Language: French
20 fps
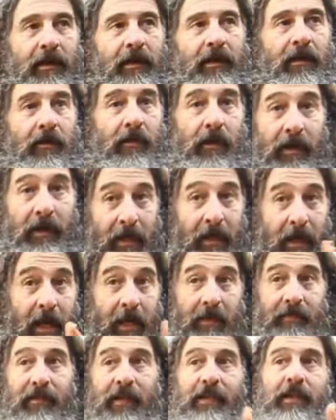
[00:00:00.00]
alors
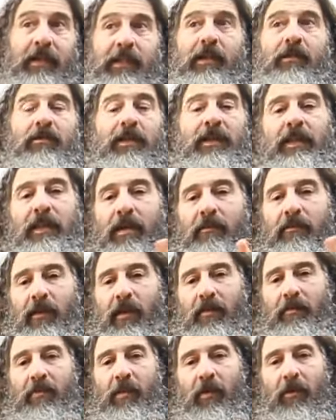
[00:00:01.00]
là il va déjà aussi y
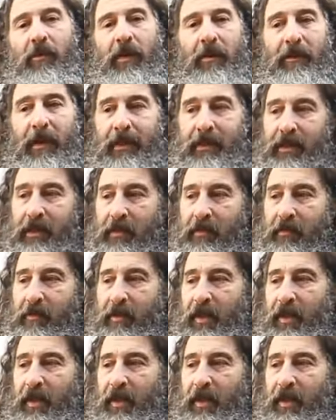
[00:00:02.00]
avoir une problématique,